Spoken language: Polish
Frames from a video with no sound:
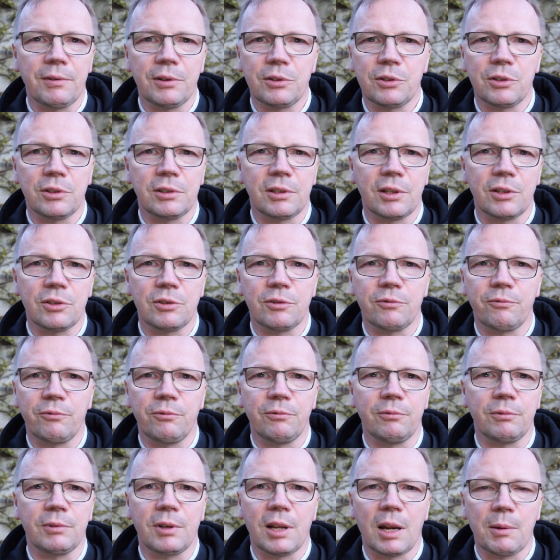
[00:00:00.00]
czy też
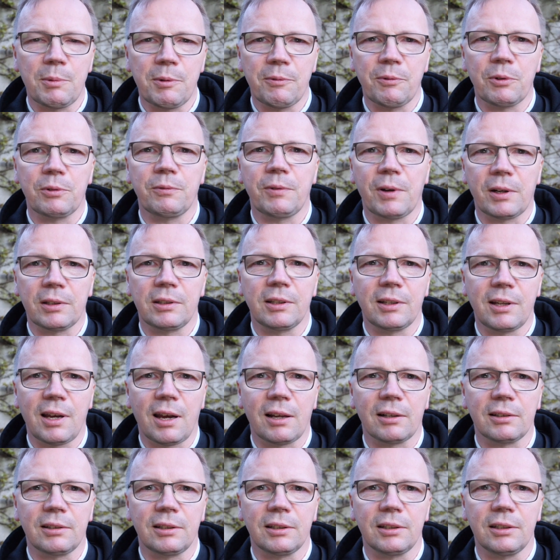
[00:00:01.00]
gramy w otwarte
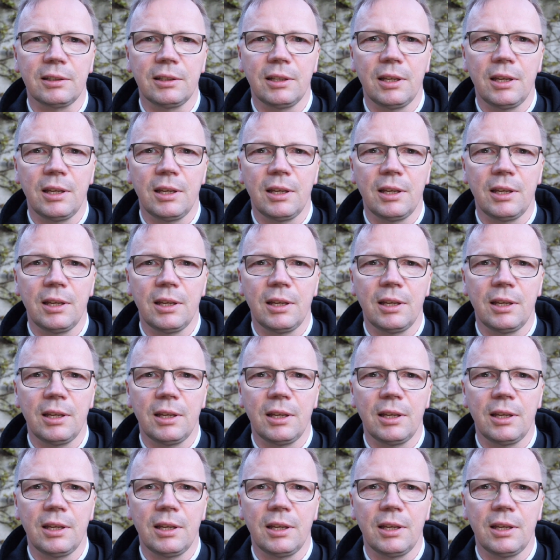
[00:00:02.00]
karty.